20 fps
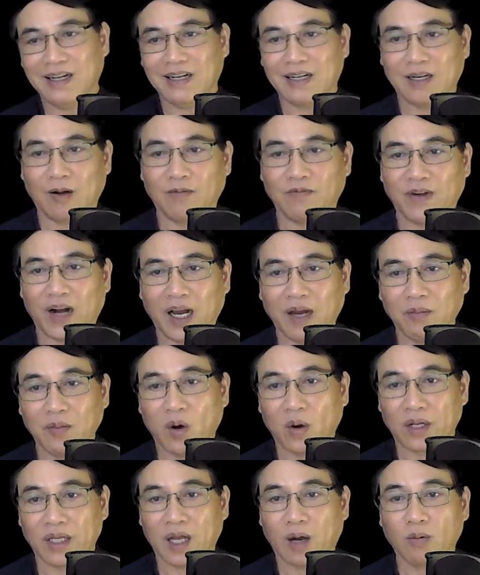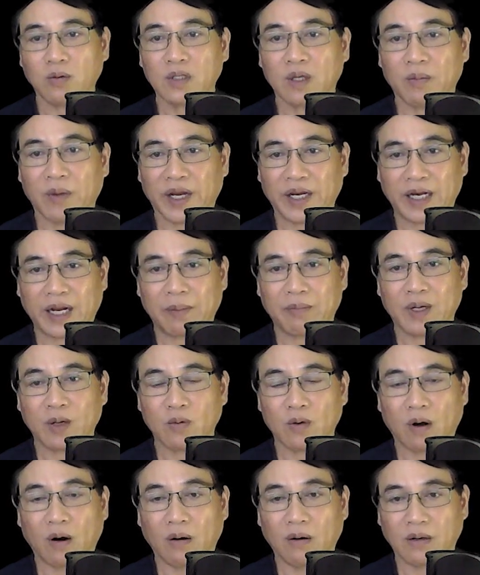Không phải buộc võng cho mày nằm đâu
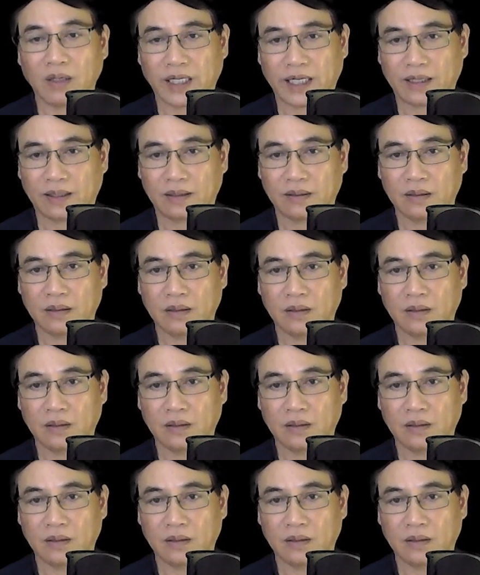con à.